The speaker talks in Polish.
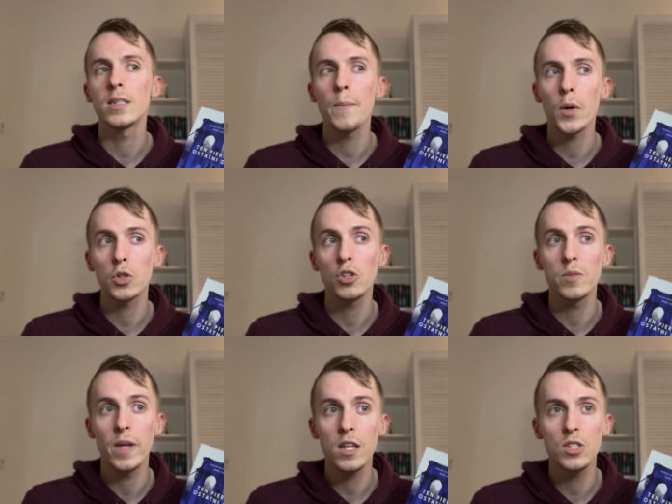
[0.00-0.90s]
tej prognozie
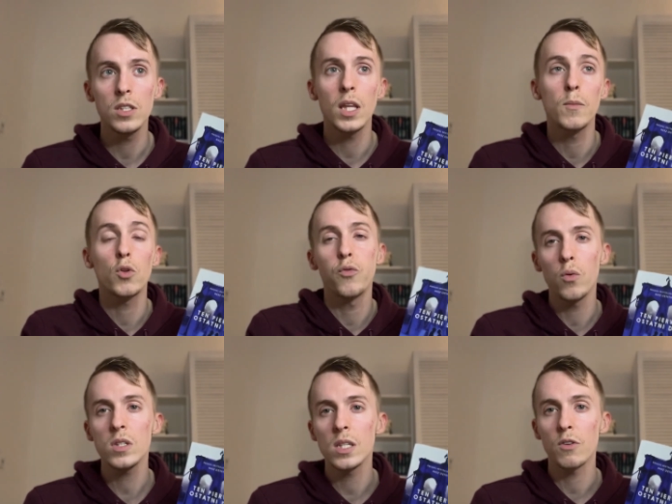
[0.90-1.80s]
śmierci, temu
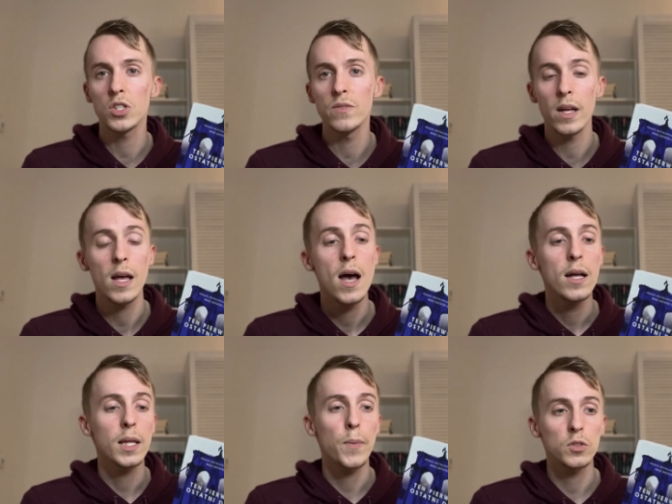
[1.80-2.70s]
twórcy właściwie
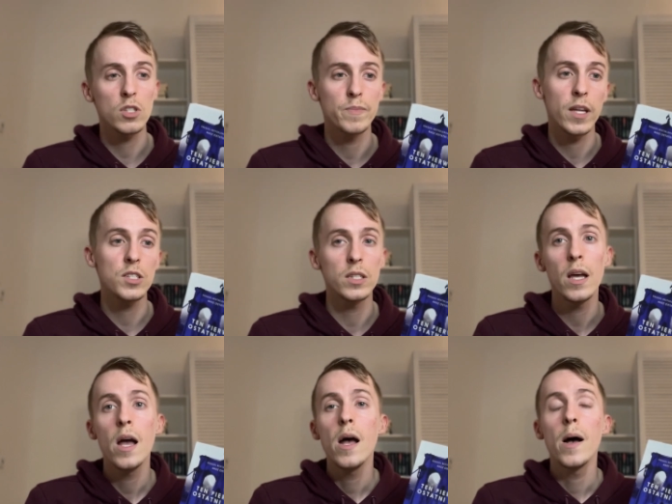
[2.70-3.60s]
tej prognozy śmierci.